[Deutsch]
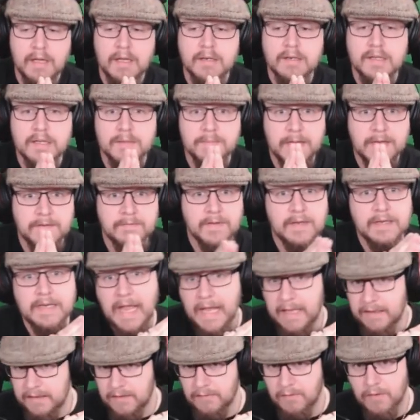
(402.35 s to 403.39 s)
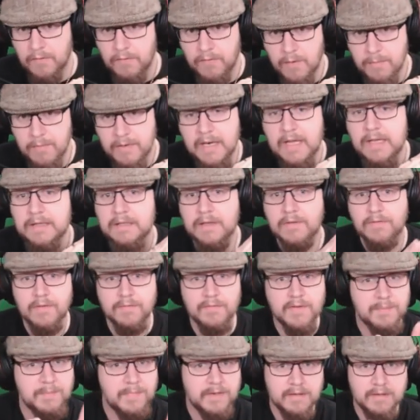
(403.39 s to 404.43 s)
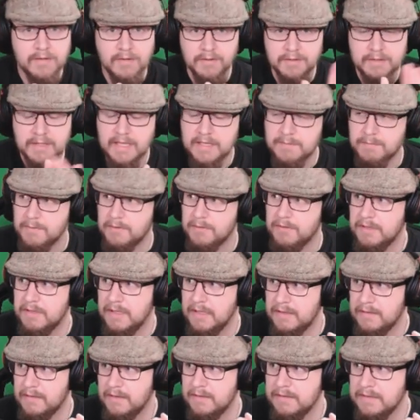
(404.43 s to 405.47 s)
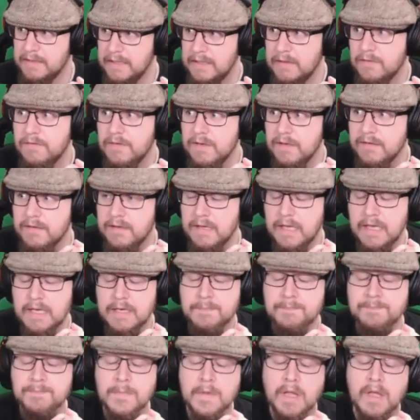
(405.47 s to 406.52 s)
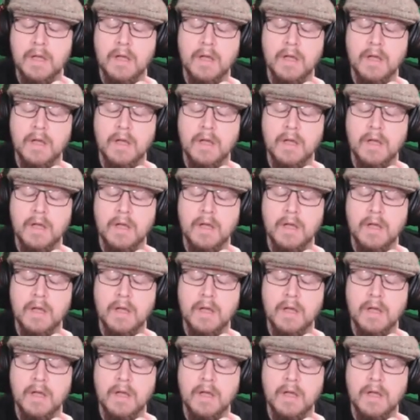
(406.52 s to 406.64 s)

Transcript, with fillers: Das werden wir nächste Woche vorbereiten, davon wird man uns heute erstmal noch nicht, nicht viel sehen.